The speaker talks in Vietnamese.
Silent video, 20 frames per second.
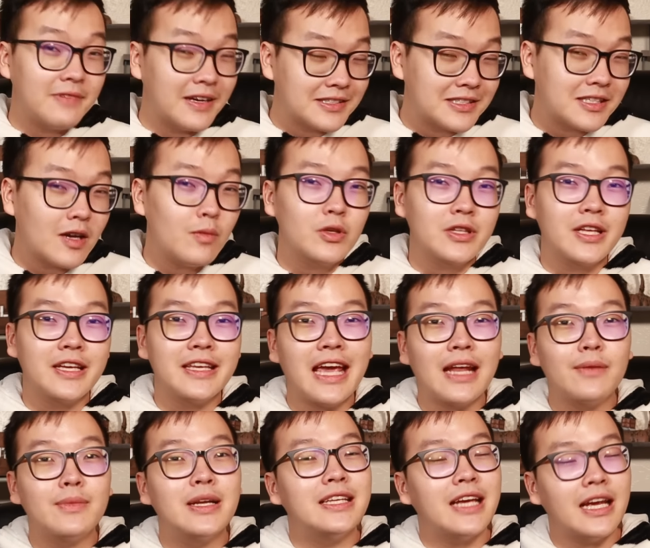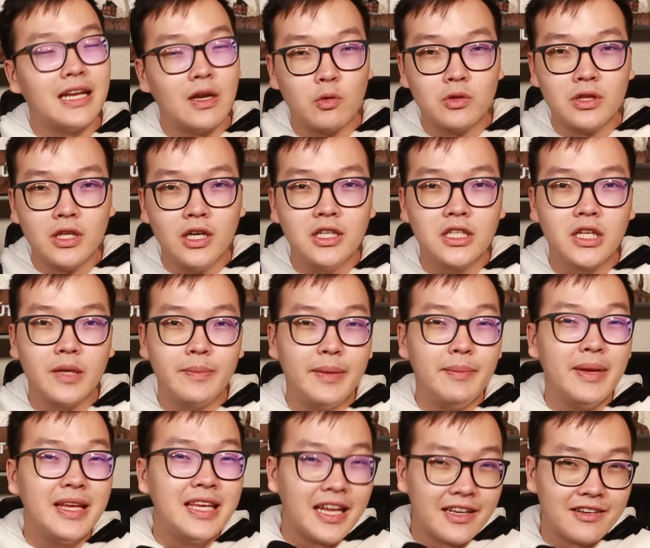và sau một thời gian mình dạy đầu tư thì mình
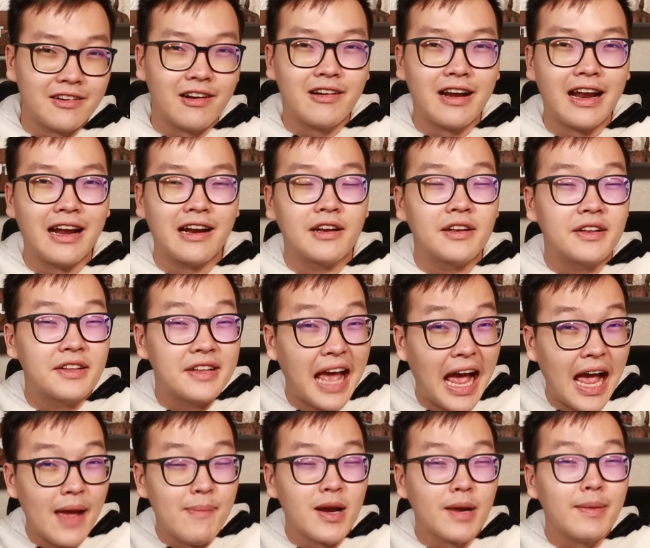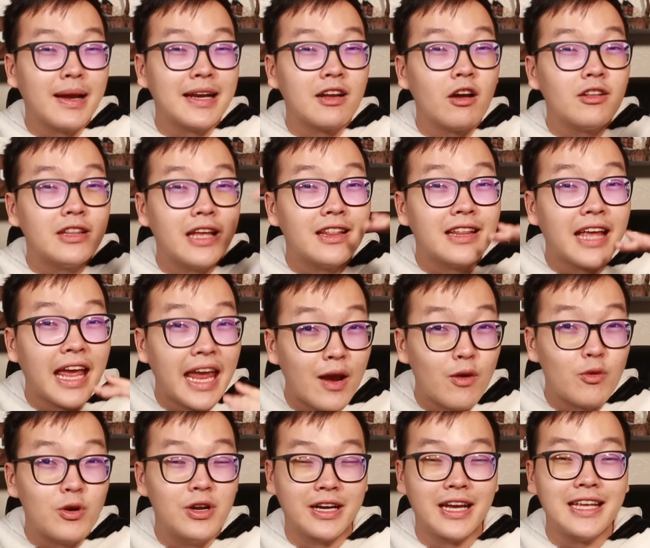mới nhận ra rằng để mà các bạn có thể
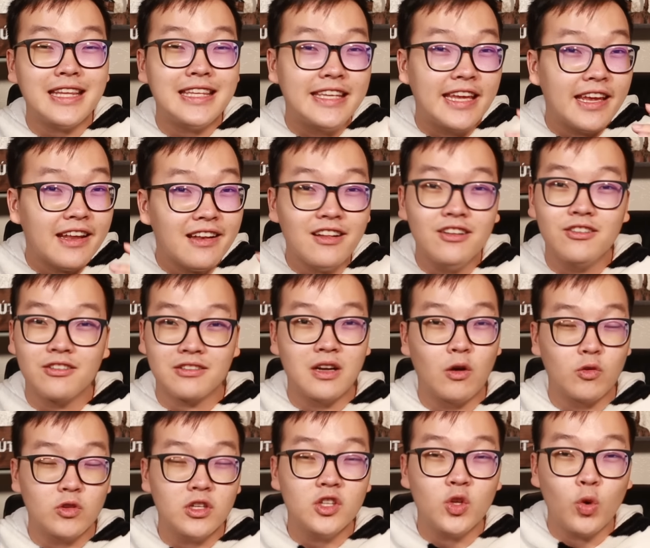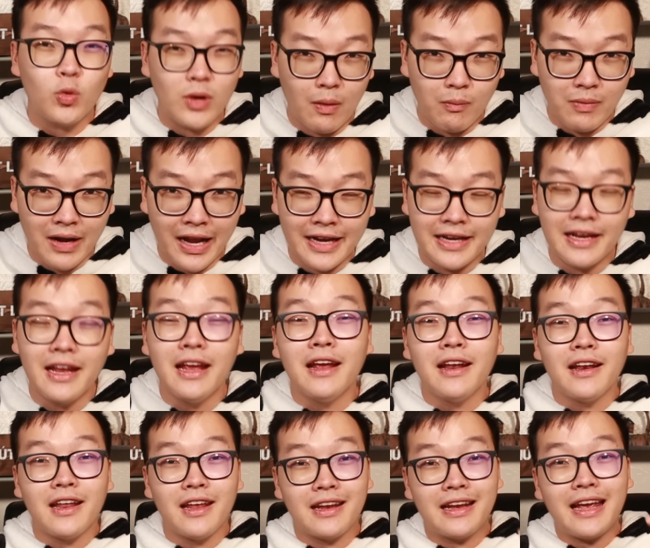theo được cái chiến lược đầu tư thụ động này
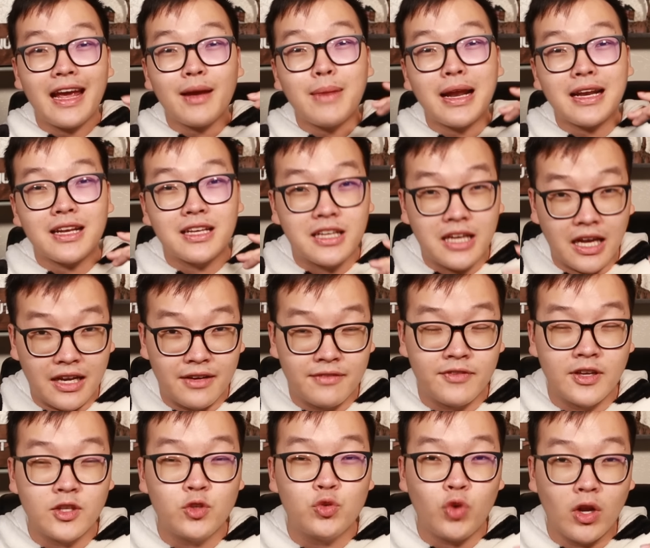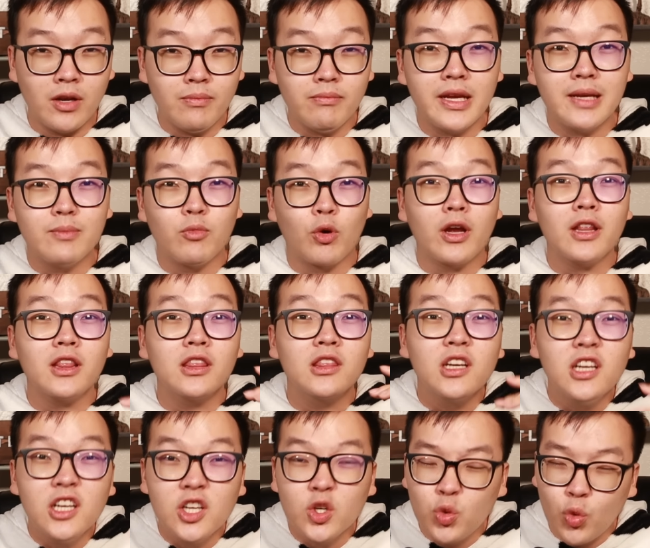thì các bạn cần phải chuẩn bị một cái
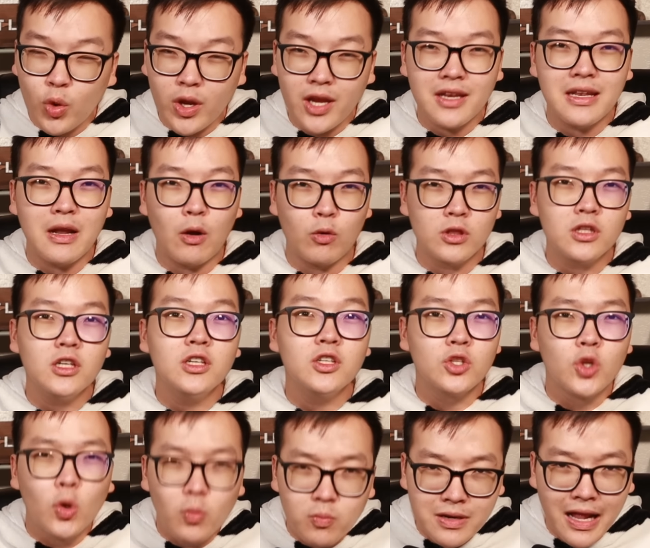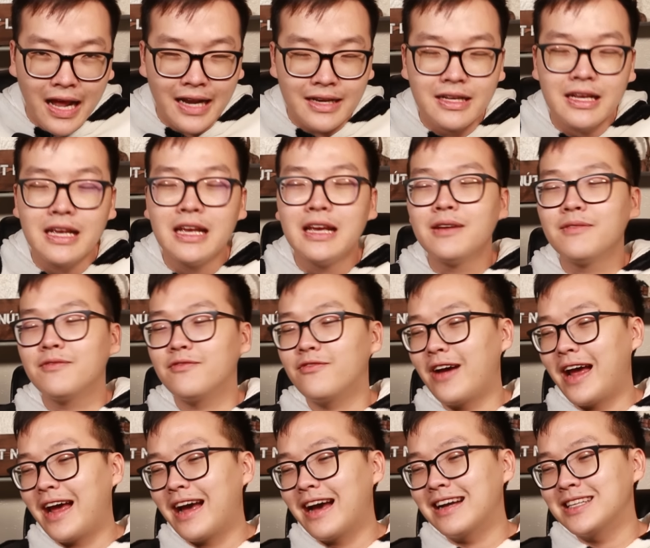tư duy đầu tư đúng đắn
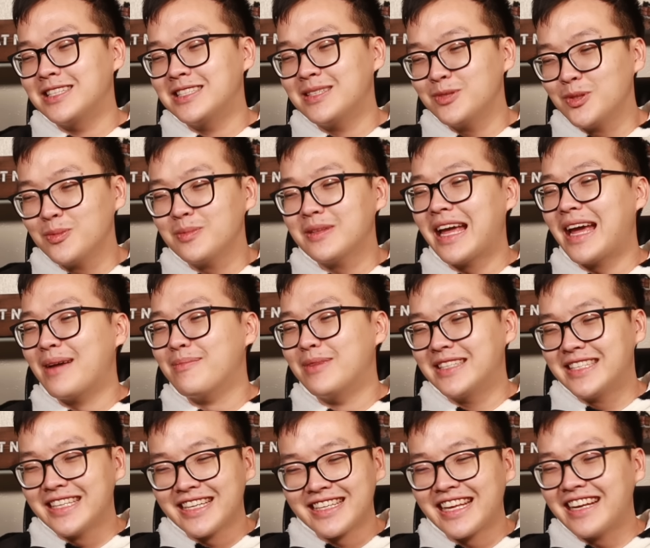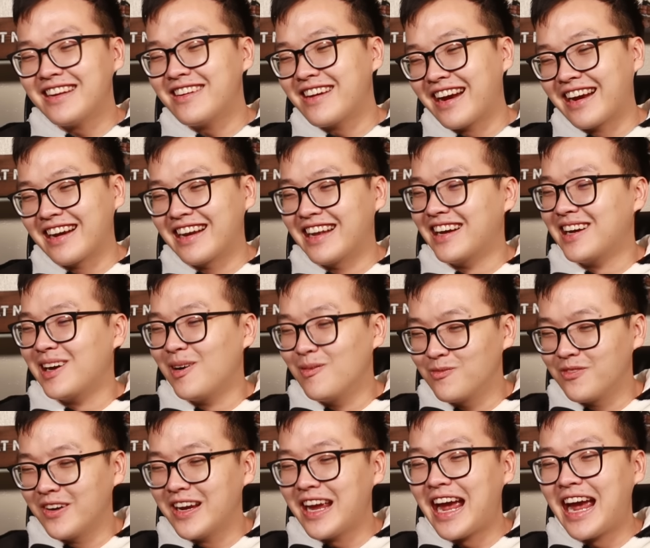và trong chúng ta mình chắc chắn rằng là
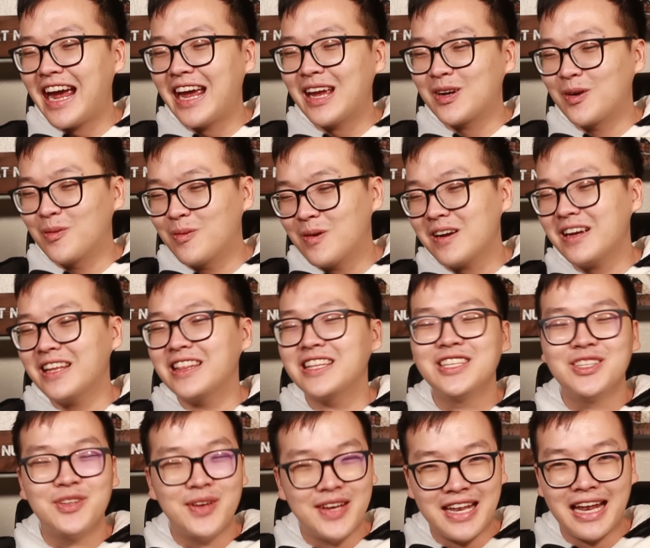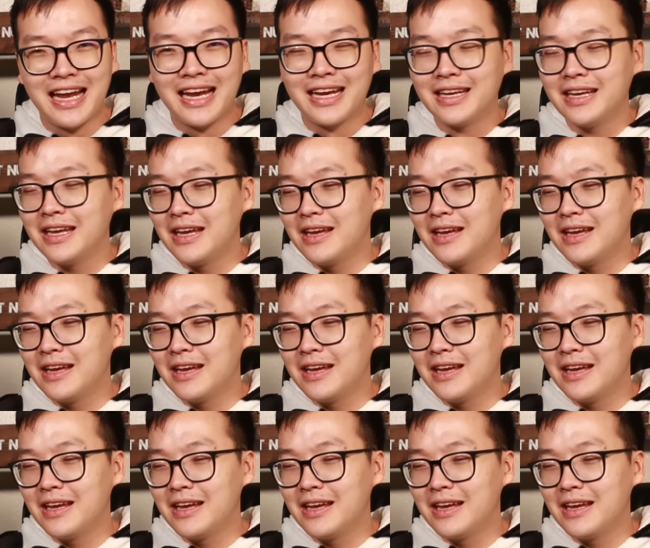không phải ai cũng có cái tư duy này